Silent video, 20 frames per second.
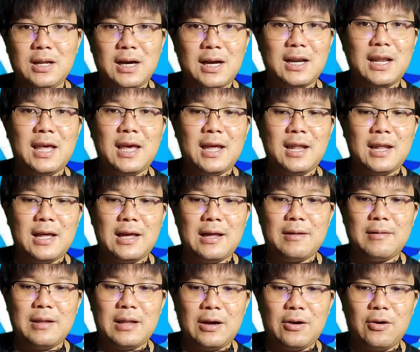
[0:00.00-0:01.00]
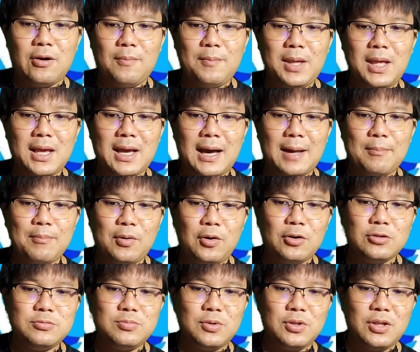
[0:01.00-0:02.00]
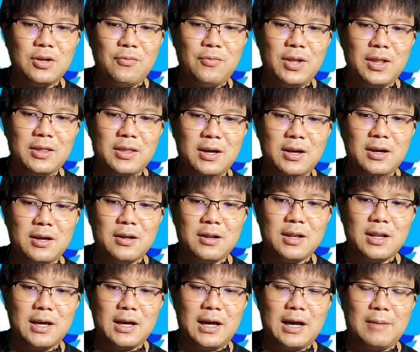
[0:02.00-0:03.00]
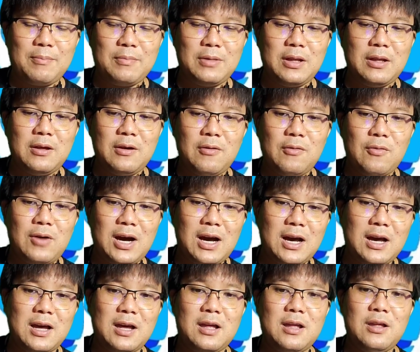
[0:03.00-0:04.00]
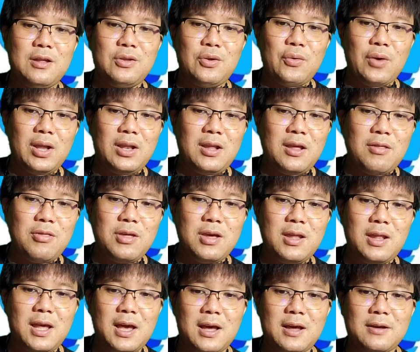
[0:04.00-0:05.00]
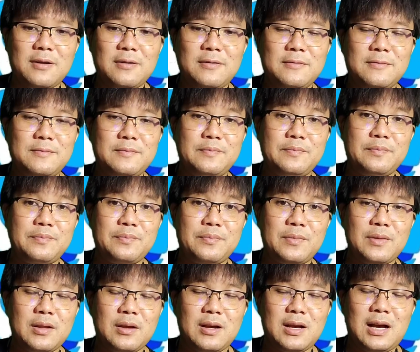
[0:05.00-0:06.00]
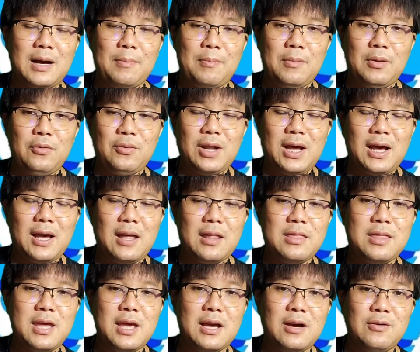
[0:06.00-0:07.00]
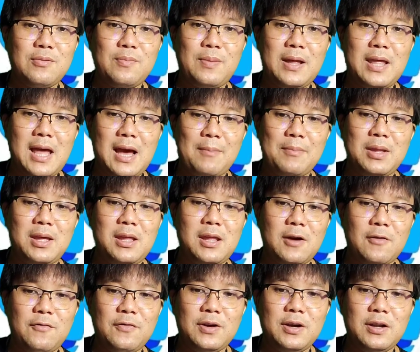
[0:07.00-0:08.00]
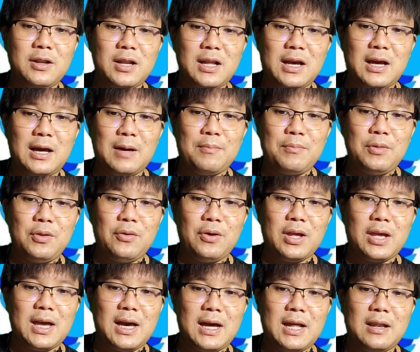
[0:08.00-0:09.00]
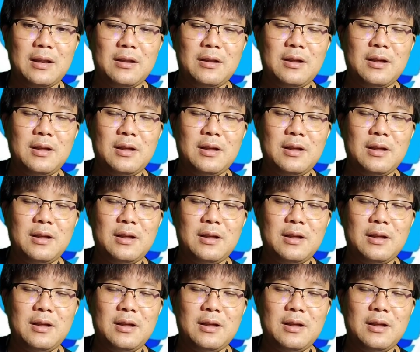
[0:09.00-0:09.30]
เรื่องนี้นะแล้วก็มีการโพสต์บน Twitter นะครับว่า ยู เอส ดี ซี เนี่ยกับ Luna Classic เขาพยายามที่จะฟื้นนะครับโดยการ